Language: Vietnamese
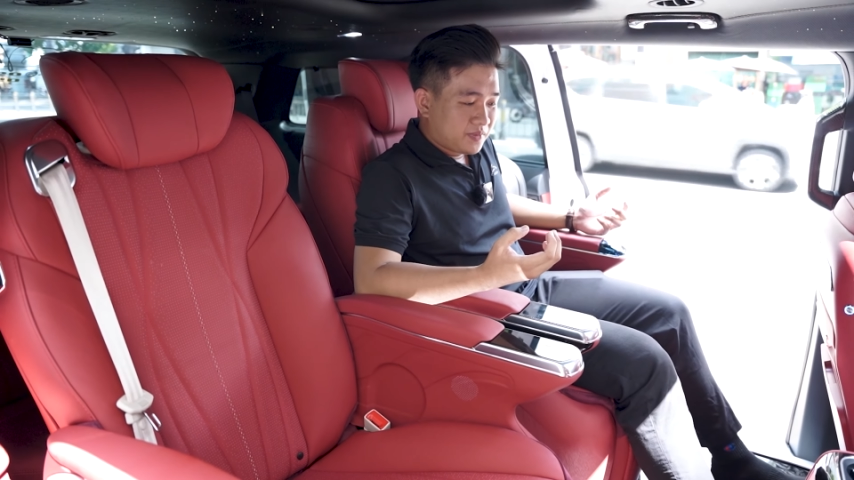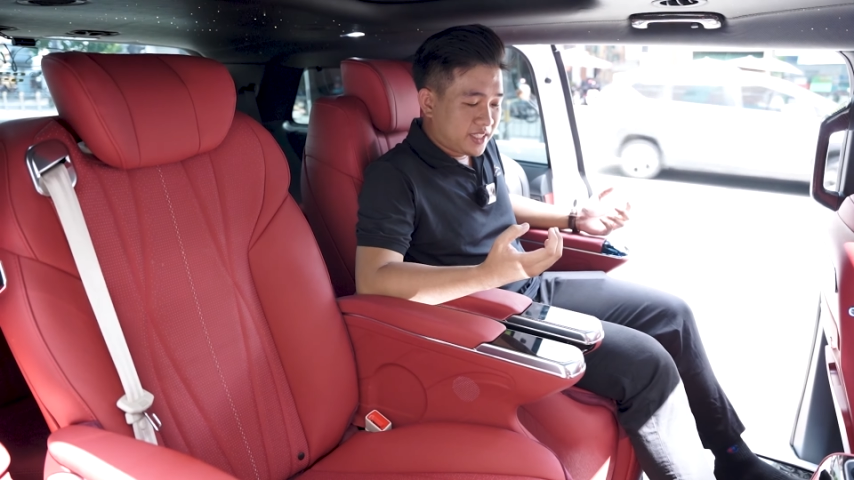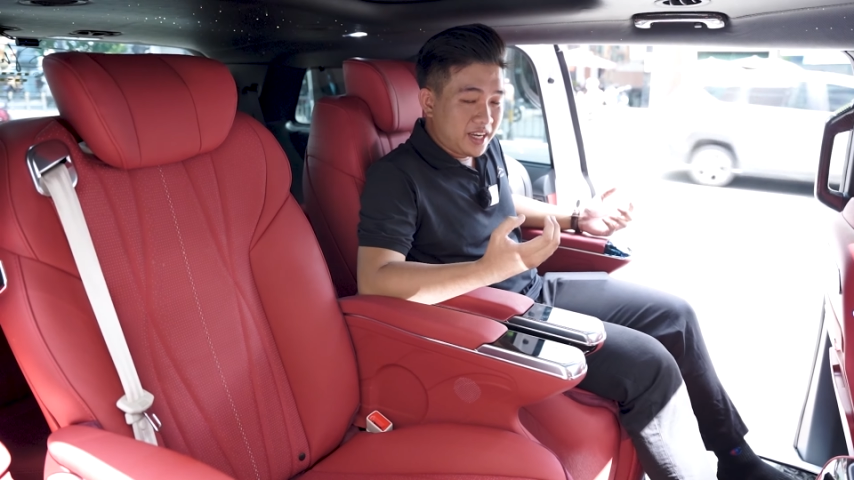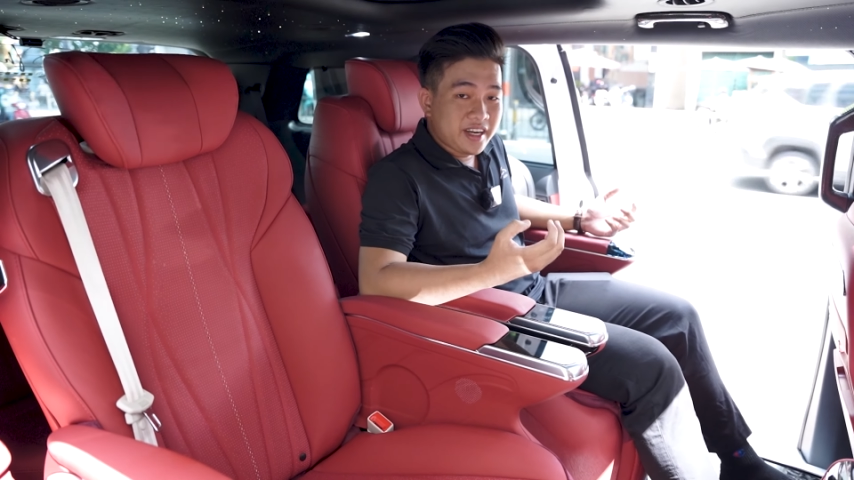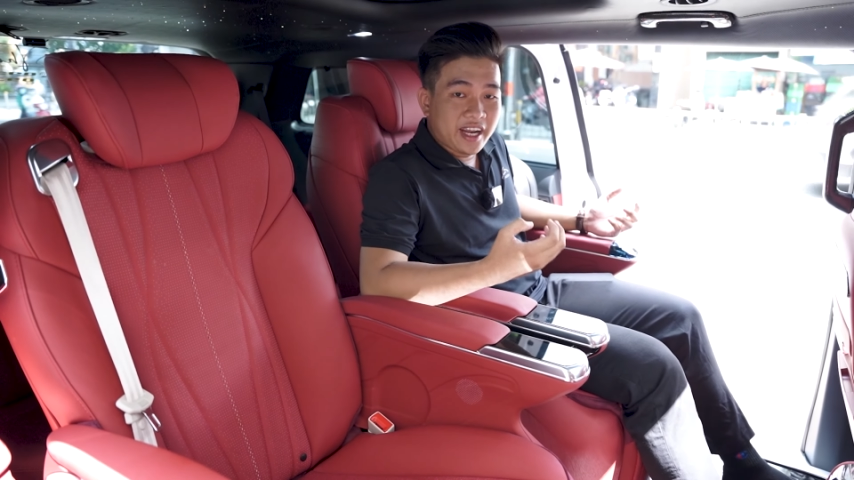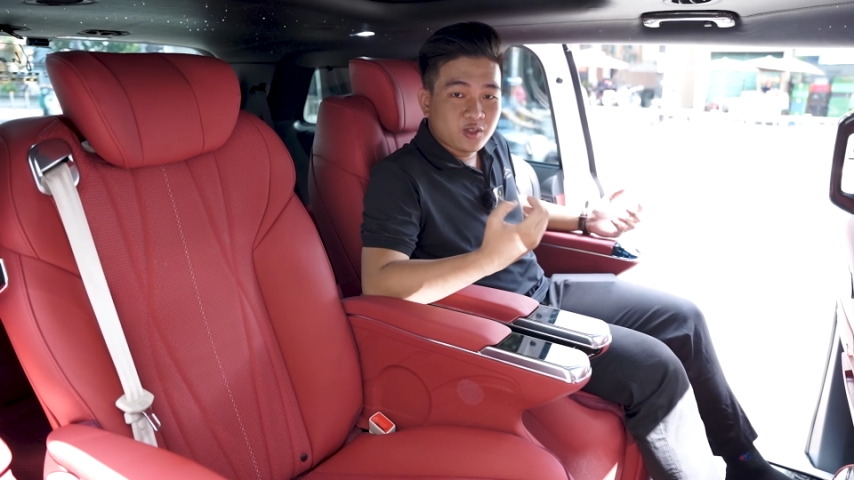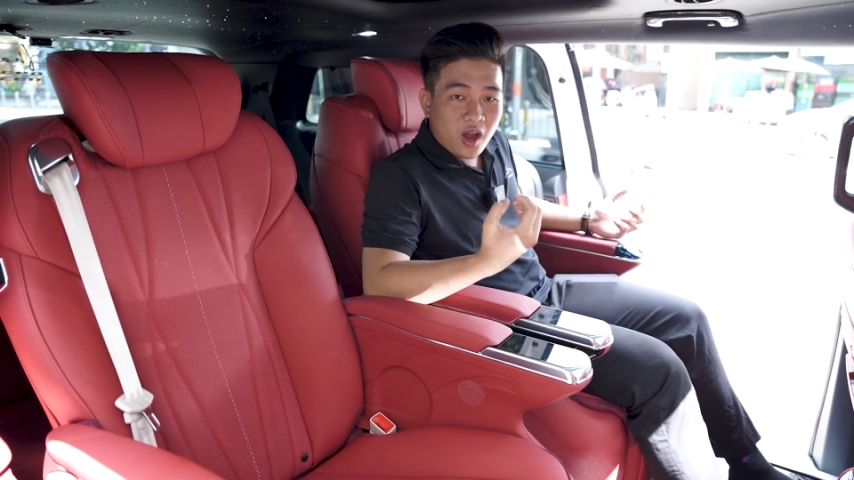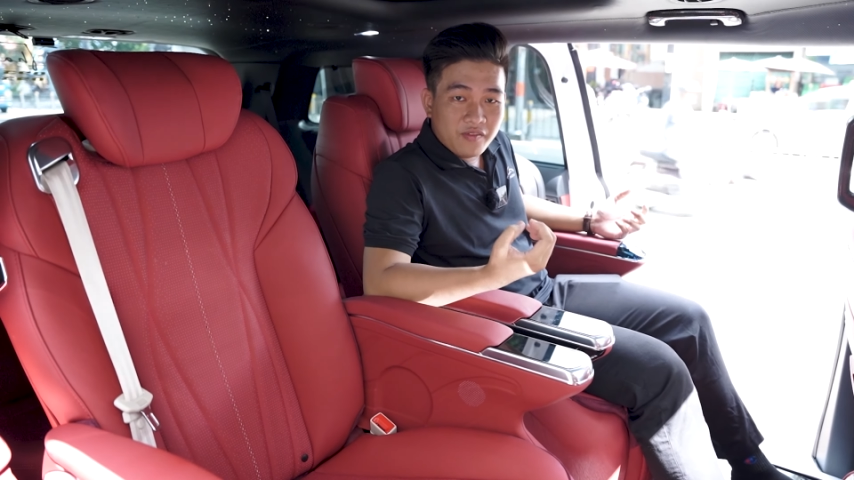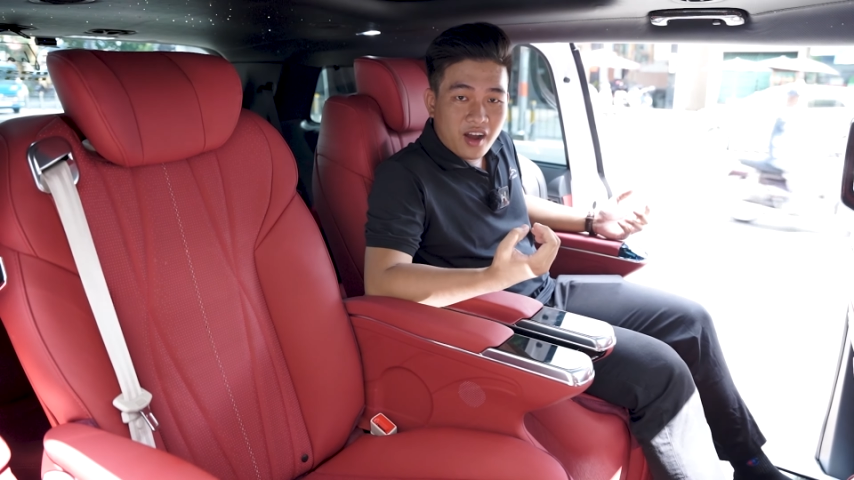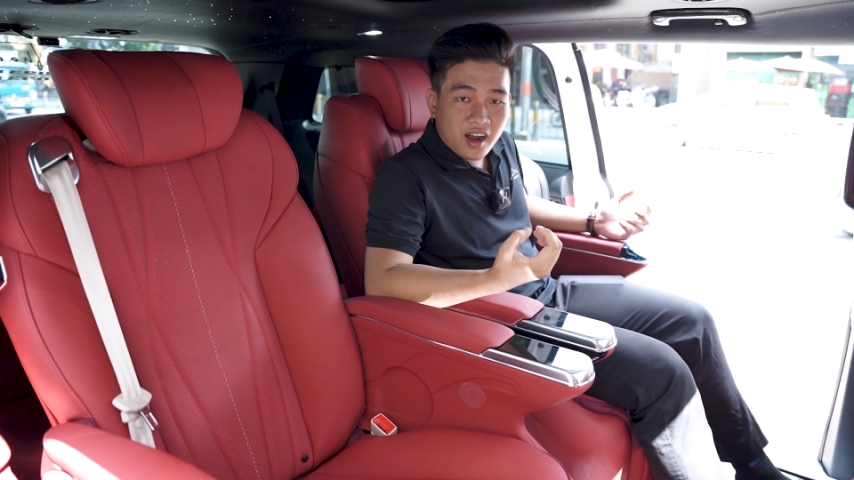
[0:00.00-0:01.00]
chỉnh điện
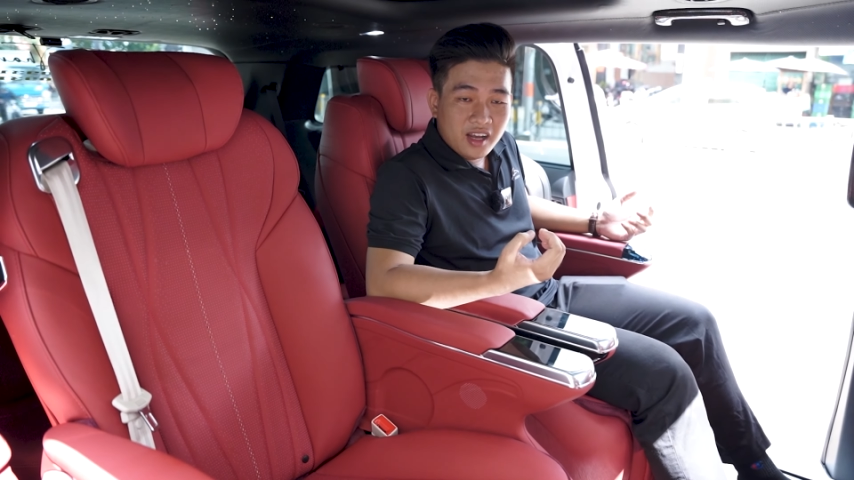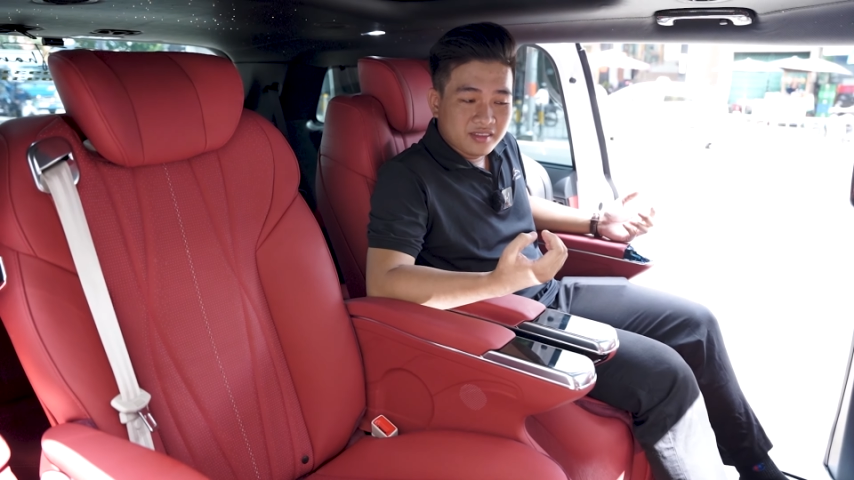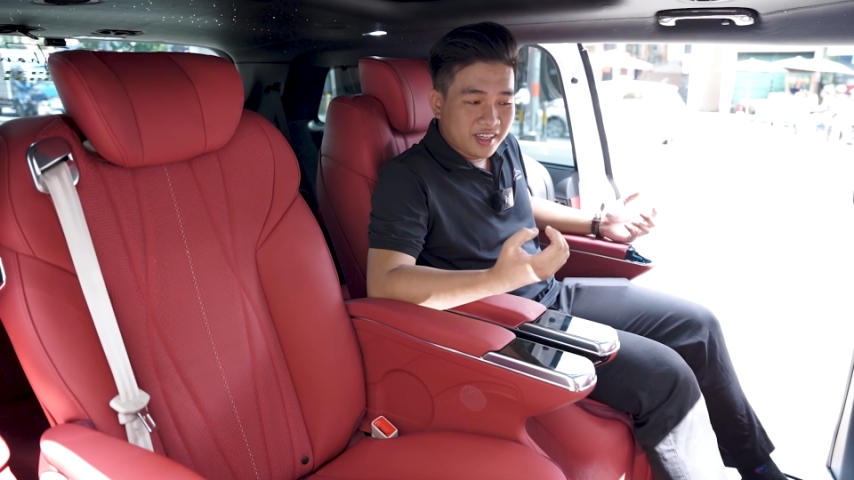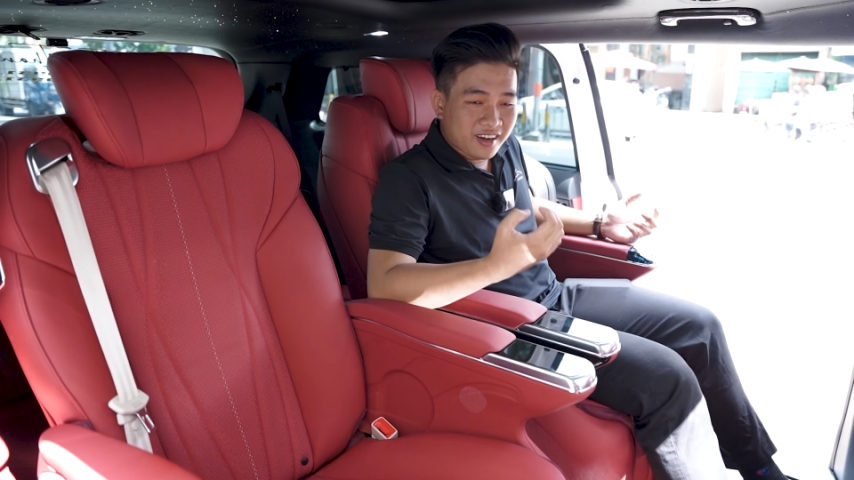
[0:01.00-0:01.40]
toàn phần á, thì